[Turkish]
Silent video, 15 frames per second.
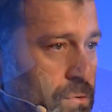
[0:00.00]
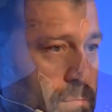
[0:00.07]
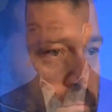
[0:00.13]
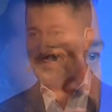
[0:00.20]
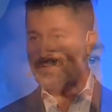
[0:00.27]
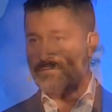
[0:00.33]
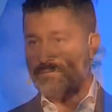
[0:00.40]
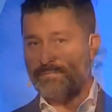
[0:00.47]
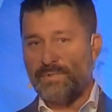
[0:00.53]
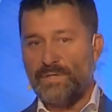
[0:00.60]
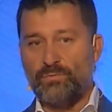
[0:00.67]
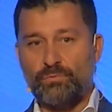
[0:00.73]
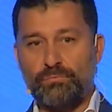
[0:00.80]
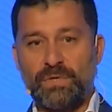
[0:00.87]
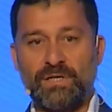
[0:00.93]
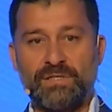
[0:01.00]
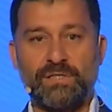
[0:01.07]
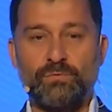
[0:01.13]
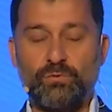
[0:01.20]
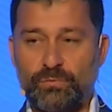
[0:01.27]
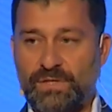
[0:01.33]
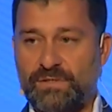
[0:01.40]
Bir minimum
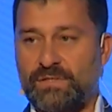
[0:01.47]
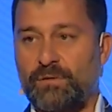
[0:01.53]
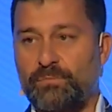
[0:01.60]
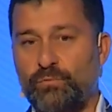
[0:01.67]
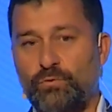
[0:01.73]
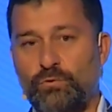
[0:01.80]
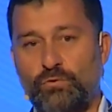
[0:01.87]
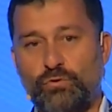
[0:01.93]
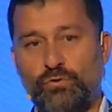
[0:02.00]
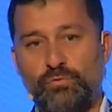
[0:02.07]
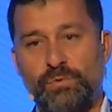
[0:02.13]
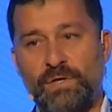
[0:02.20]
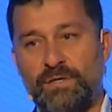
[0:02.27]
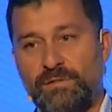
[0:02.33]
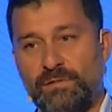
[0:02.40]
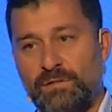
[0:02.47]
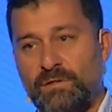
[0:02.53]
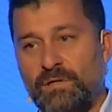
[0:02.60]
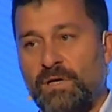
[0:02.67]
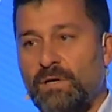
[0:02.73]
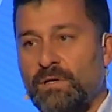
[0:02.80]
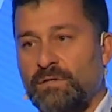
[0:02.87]
maksimum hesaplıyoruz. Bazı
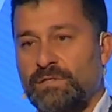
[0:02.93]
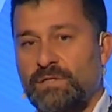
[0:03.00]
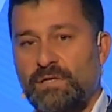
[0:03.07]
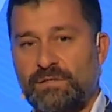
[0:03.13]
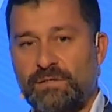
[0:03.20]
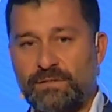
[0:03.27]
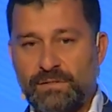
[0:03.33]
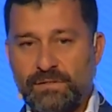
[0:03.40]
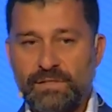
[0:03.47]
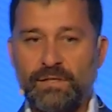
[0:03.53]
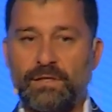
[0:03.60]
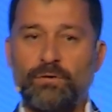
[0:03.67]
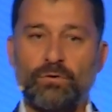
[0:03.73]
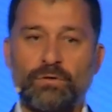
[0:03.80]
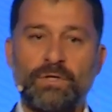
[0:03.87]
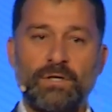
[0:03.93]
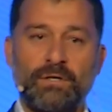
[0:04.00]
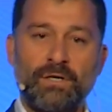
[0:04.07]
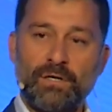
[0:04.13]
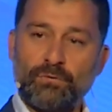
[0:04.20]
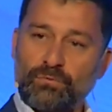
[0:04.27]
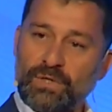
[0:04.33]
işte istatistiki olarak
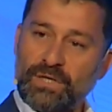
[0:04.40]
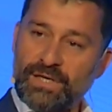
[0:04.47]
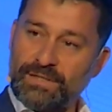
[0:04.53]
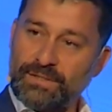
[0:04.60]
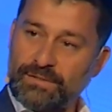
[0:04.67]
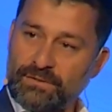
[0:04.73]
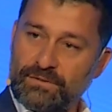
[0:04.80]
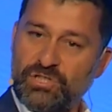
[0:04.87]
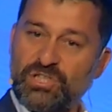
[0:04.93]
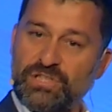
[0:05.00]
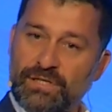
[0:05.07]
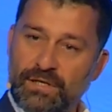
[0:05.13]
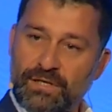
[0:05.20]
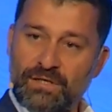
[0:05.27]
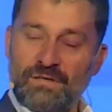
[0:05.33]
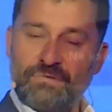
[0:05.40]
outlier dışında kalan